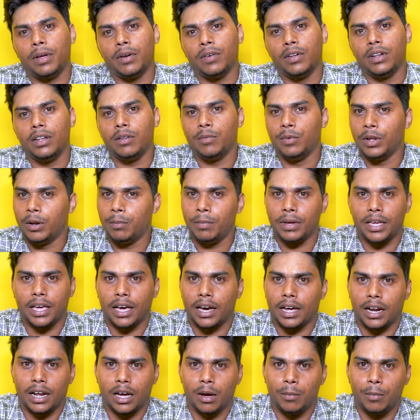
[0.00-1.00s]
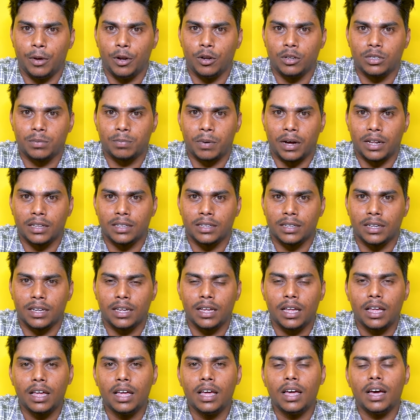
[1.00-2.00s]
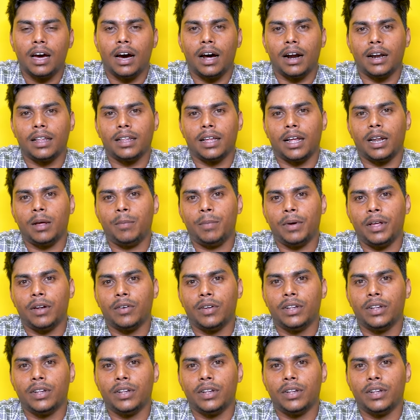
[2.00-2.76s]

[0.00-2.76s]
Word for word: பேர் வந்து விரும்பி கேட்குறாங்க மெனுஸ் பார்த்து ஆனால் நிறைய பேர்